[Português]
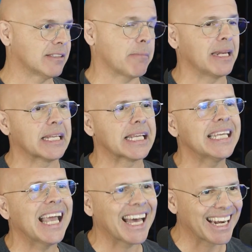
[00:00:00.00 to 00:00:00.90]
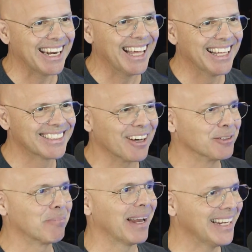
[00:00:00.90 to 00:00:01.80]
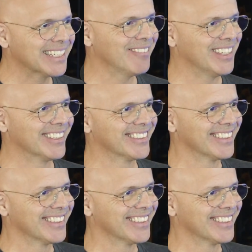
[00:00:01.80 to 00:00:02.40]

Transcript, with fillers: sabia nem o que, que era, né? Tal do planejamento.